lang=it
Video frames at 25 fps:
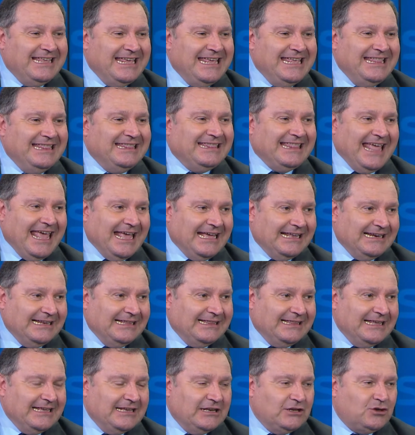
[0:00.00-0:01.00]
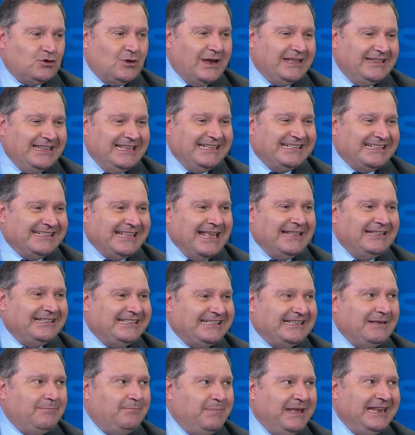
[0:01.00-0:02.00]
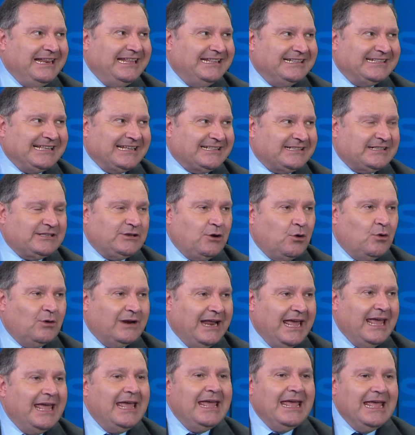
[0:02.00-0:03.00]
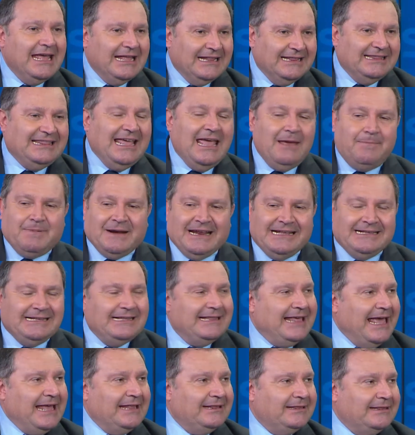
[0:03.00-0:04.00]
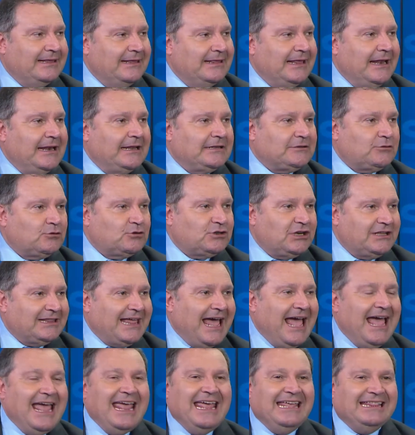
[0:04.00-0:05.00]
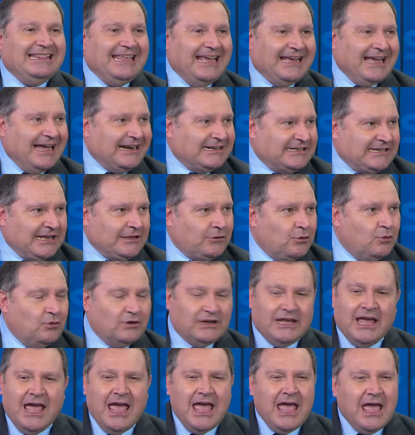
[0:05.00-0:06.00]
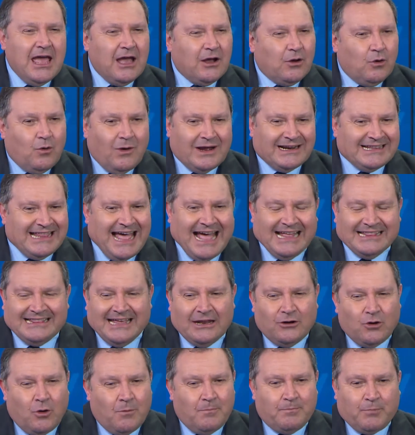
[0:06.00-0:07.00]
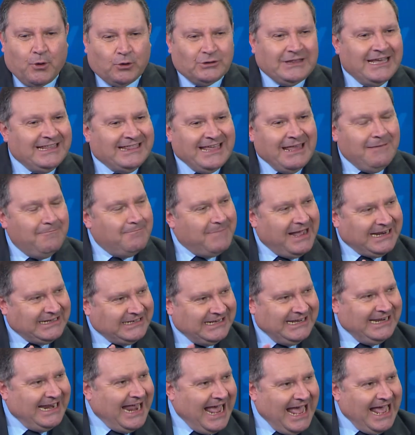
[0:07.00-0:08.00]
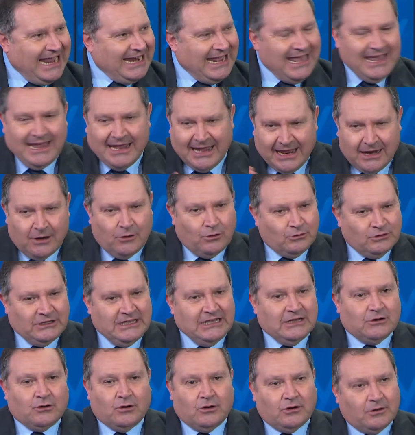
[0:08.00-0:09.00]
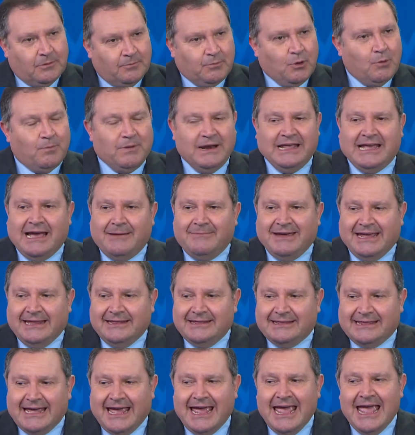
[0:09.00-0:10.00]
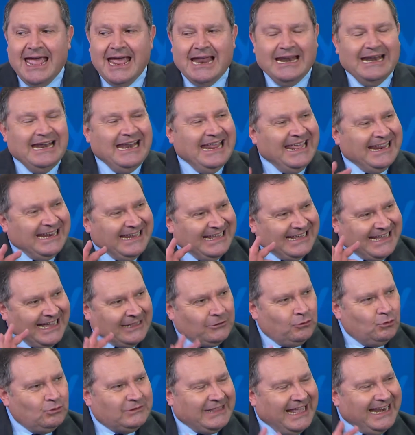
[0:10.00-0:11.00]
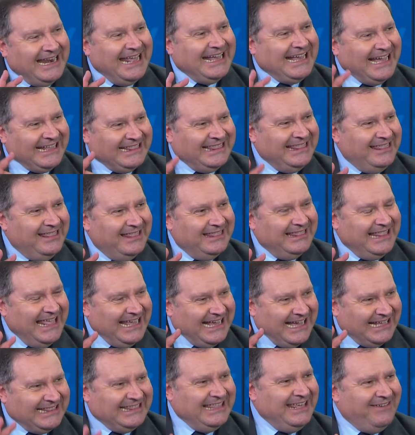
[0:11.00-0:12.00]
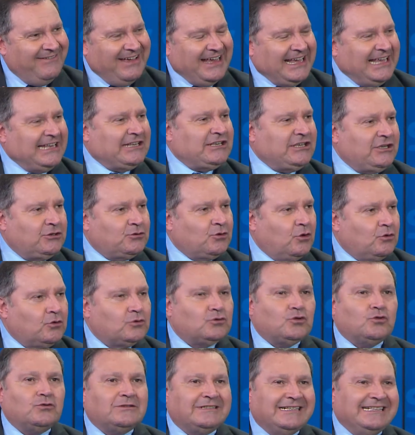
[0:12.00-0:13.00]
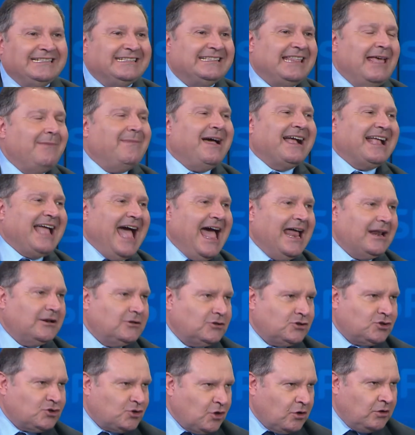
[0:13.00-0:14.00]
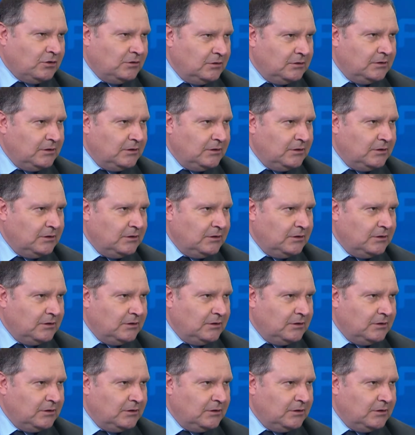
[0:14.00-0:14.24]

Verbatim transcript: integrity, cioè di sensibilizzazione dei presidenti delle società e dei calciatori. Guardate, non potete immaginare, e lo dico pubblicamente, le ricadute negative che ci sono sul sistema calcio.